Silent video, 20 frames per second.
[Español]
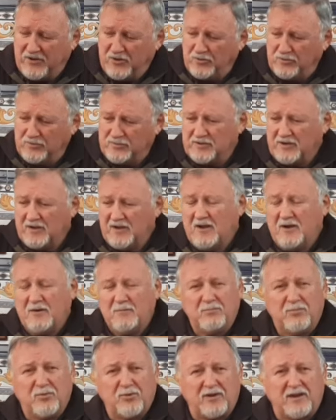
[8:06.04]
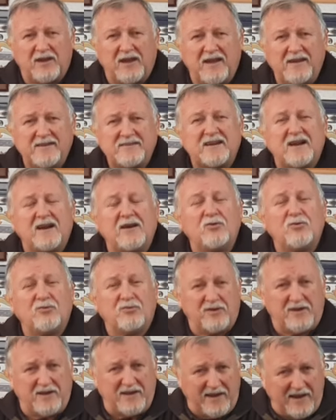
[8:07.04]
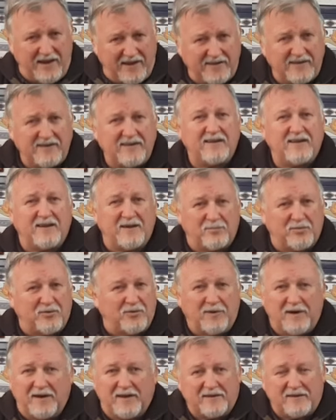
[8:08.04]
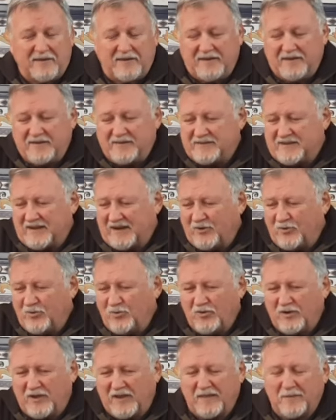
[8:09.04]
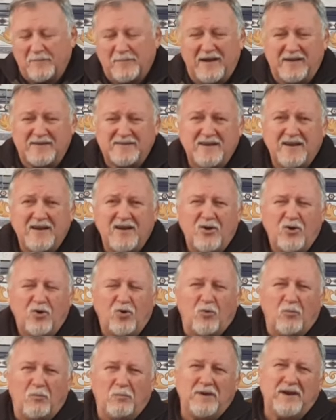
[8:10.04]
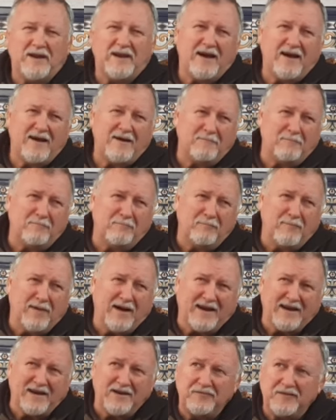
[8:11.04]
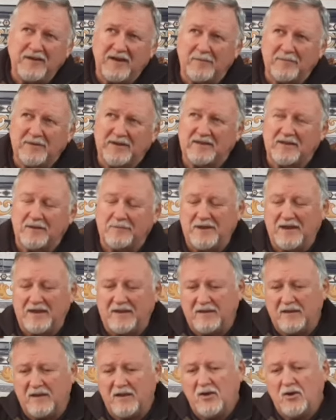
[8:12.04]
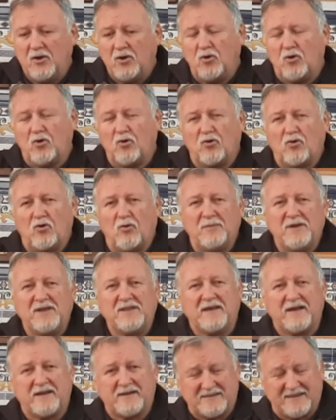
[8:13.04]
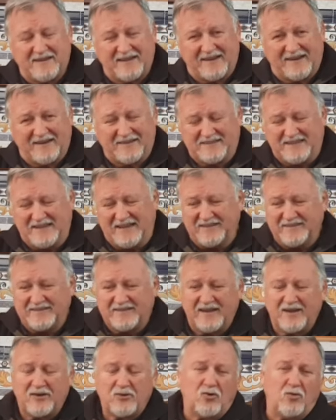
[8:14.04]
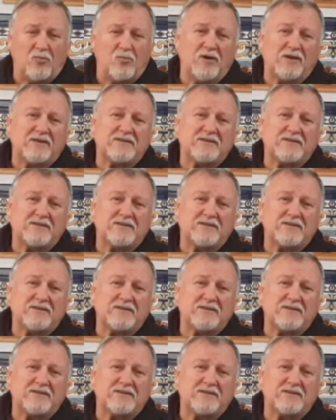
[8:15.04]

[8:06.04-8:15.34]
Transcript: ellos porque es algo que hay que probar, es algo que además combina magníficamente bien con comidas grasientas como